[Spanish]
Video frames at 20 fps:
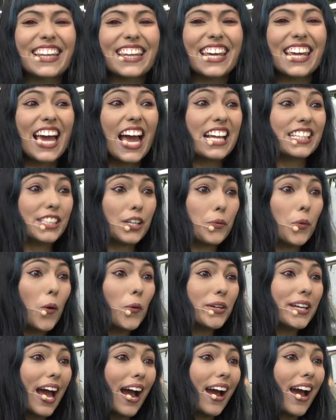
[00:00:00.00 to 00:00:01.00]
día llevó
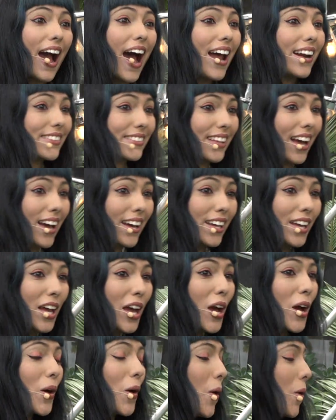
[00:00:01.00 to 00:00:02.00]
una carta
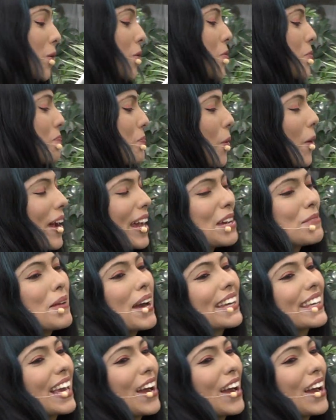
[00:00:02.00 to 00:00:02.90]
con un poema que